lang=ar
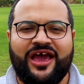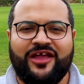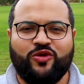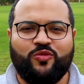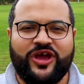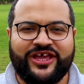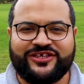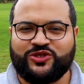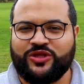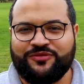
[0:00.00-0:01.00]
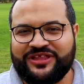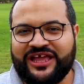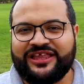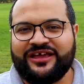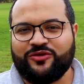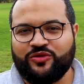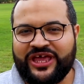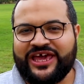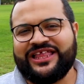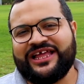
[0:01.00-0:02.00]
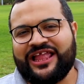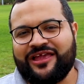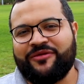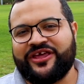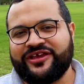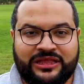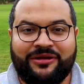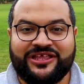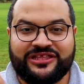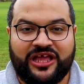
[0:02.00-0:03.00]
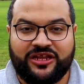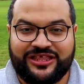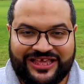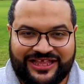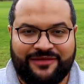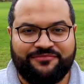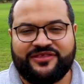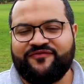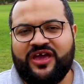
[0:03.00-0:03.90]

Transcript: هتقوم واخد الشنط بتاعتك وداخل على الجمارك طبعا انت خلاص ختمت